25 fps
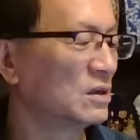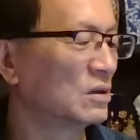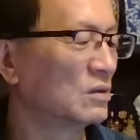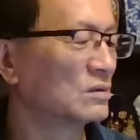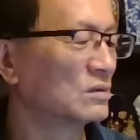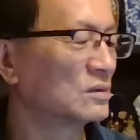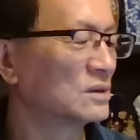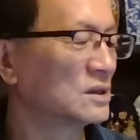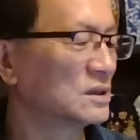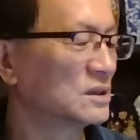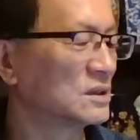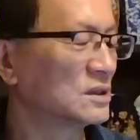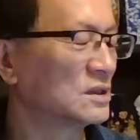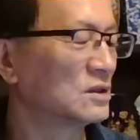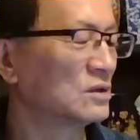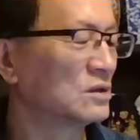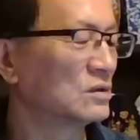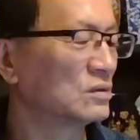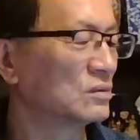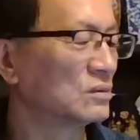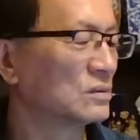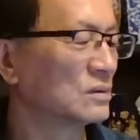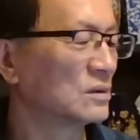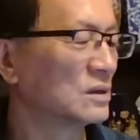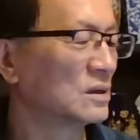民统治基
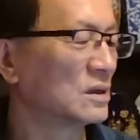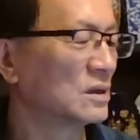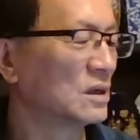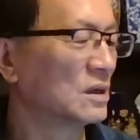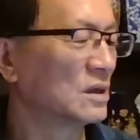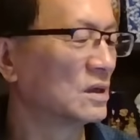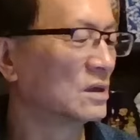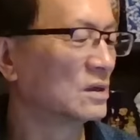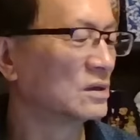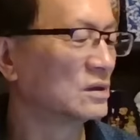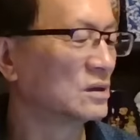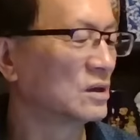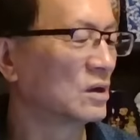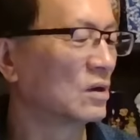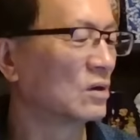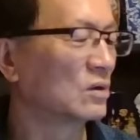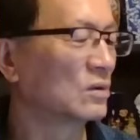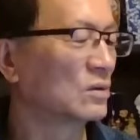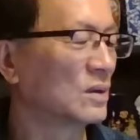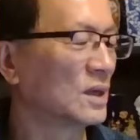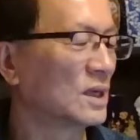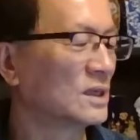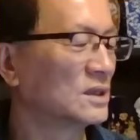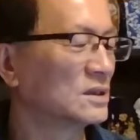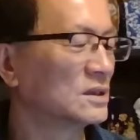础，扰
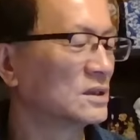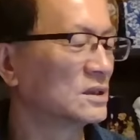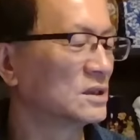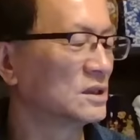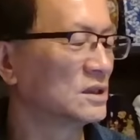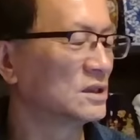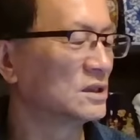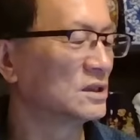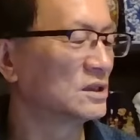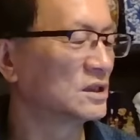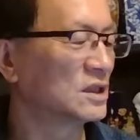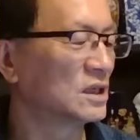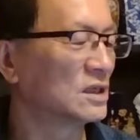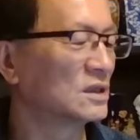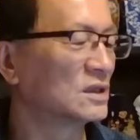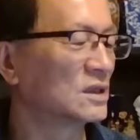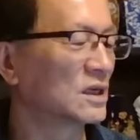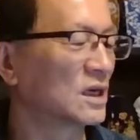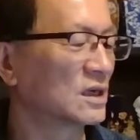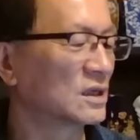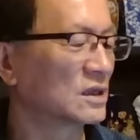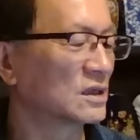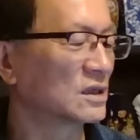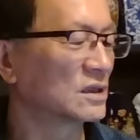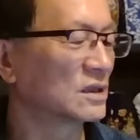乱其正
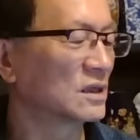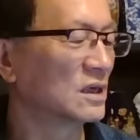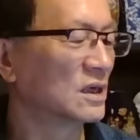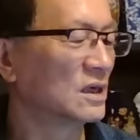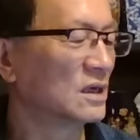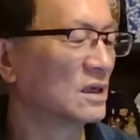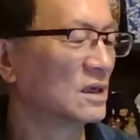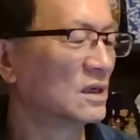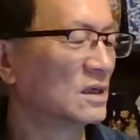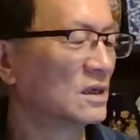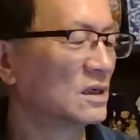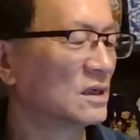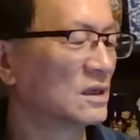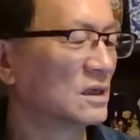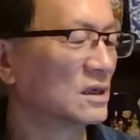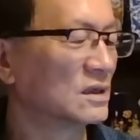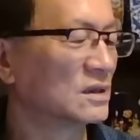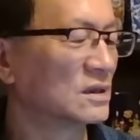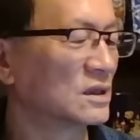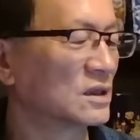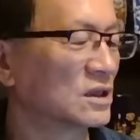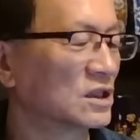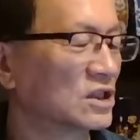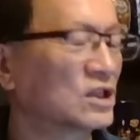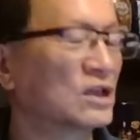常
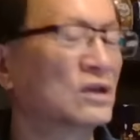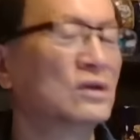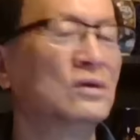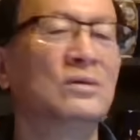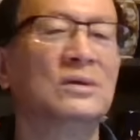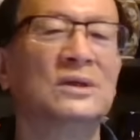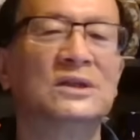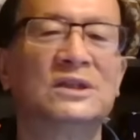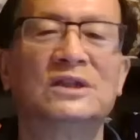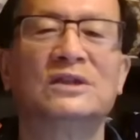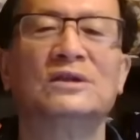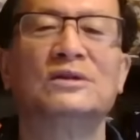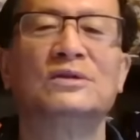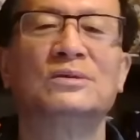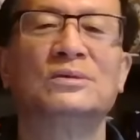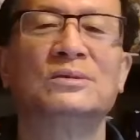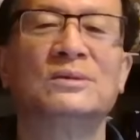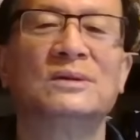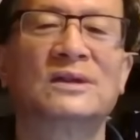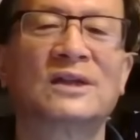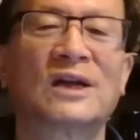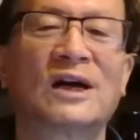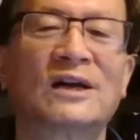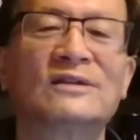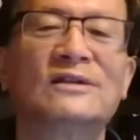这个生活秩
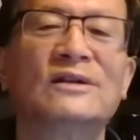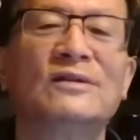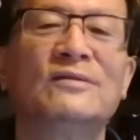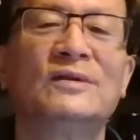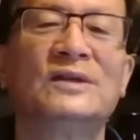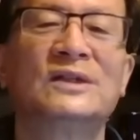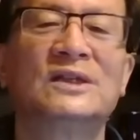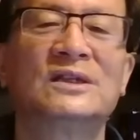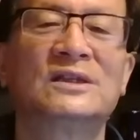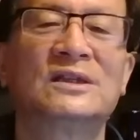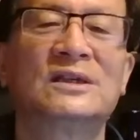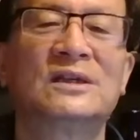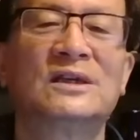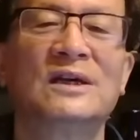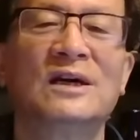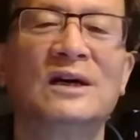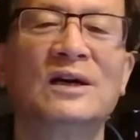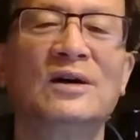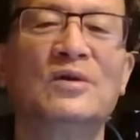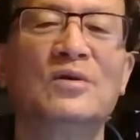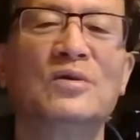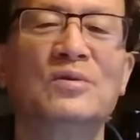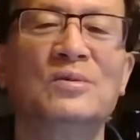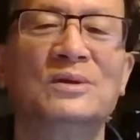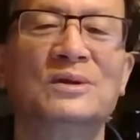序。他认为这是
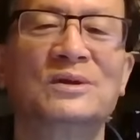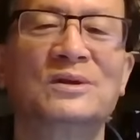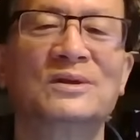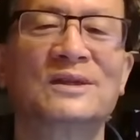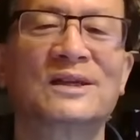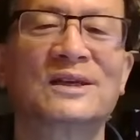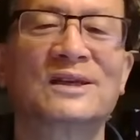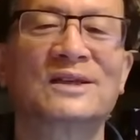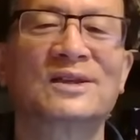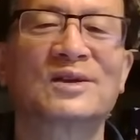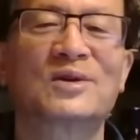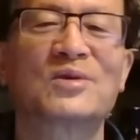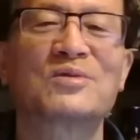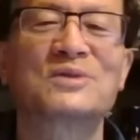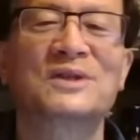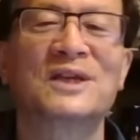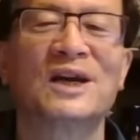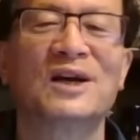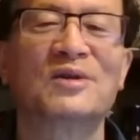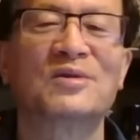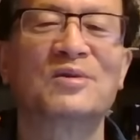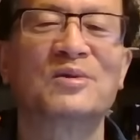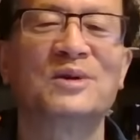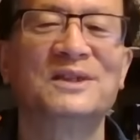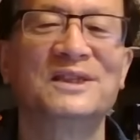俄共，就是共
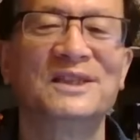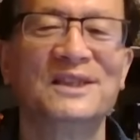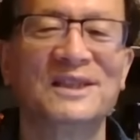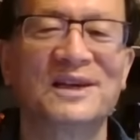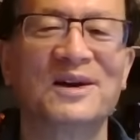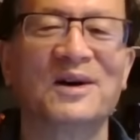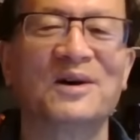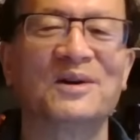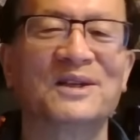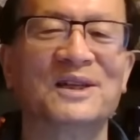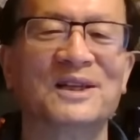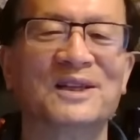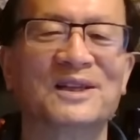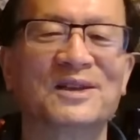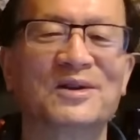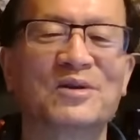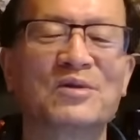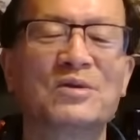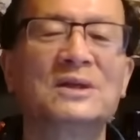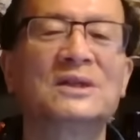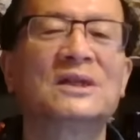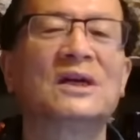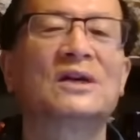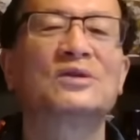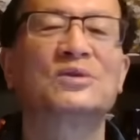产国际搞的。
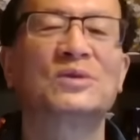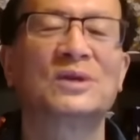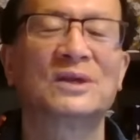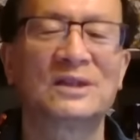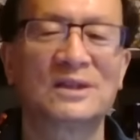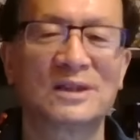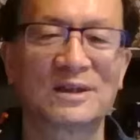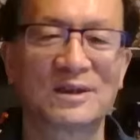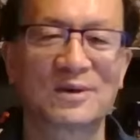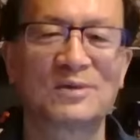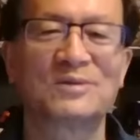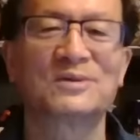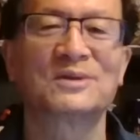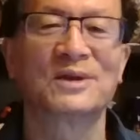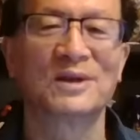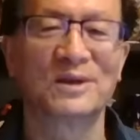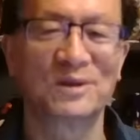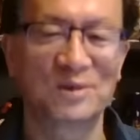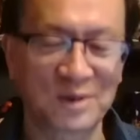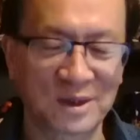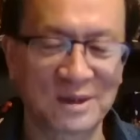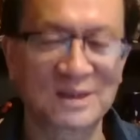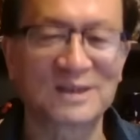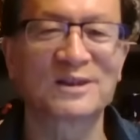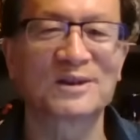共产党确实是共，
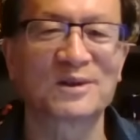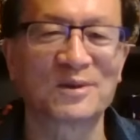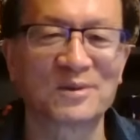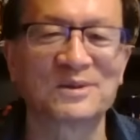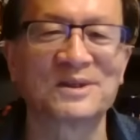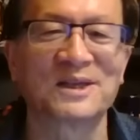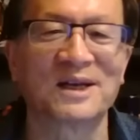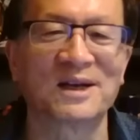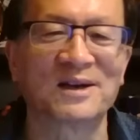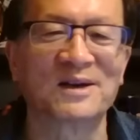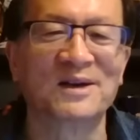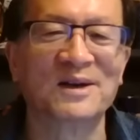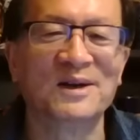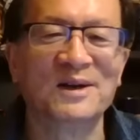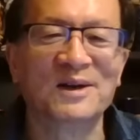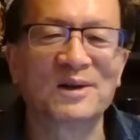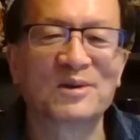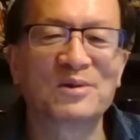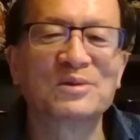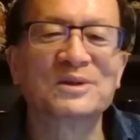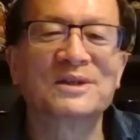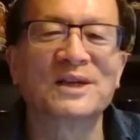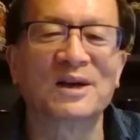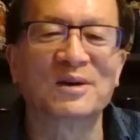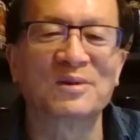确实是共产
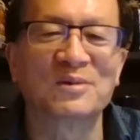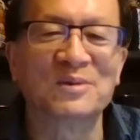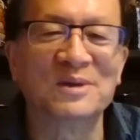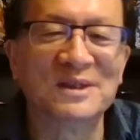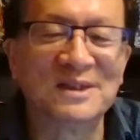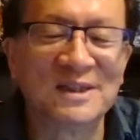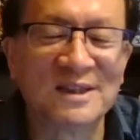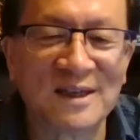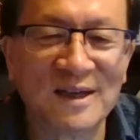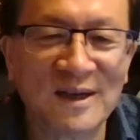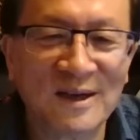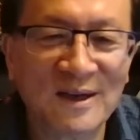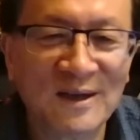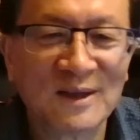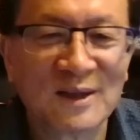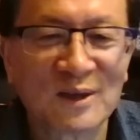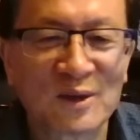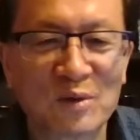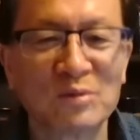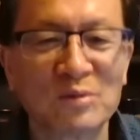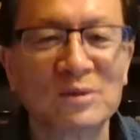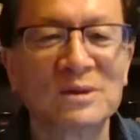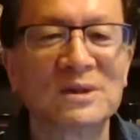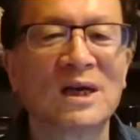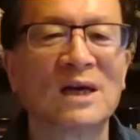共产国际
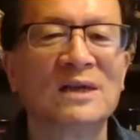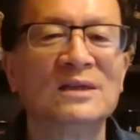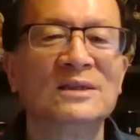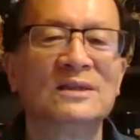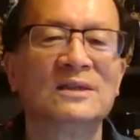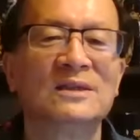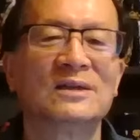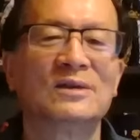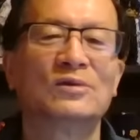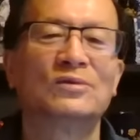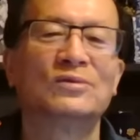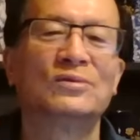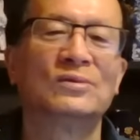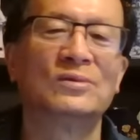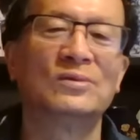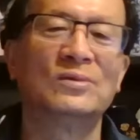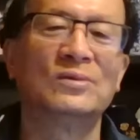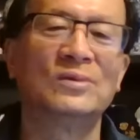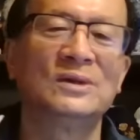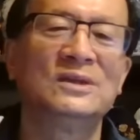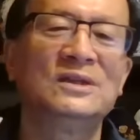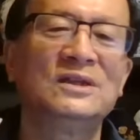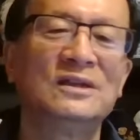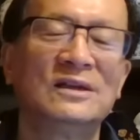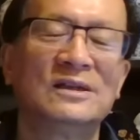共产
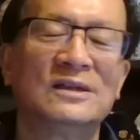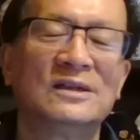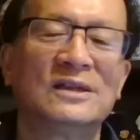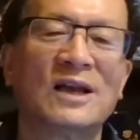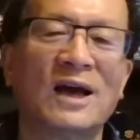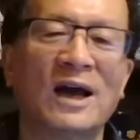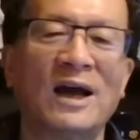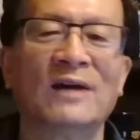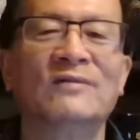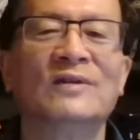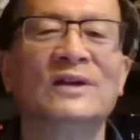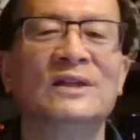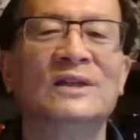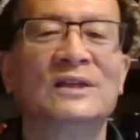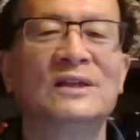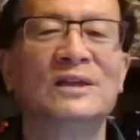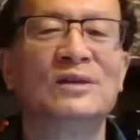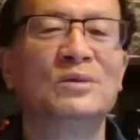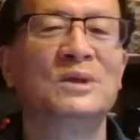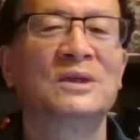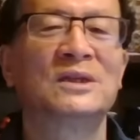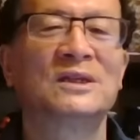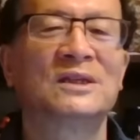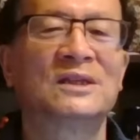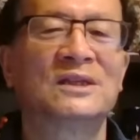国际的海外
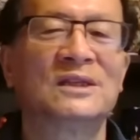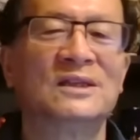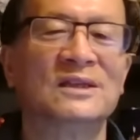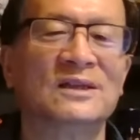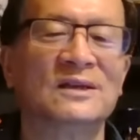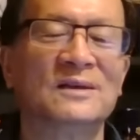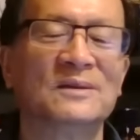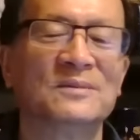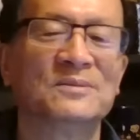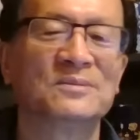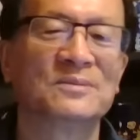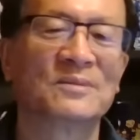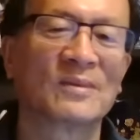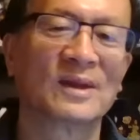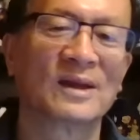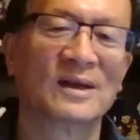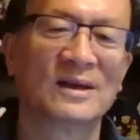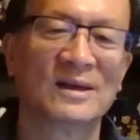敌对势力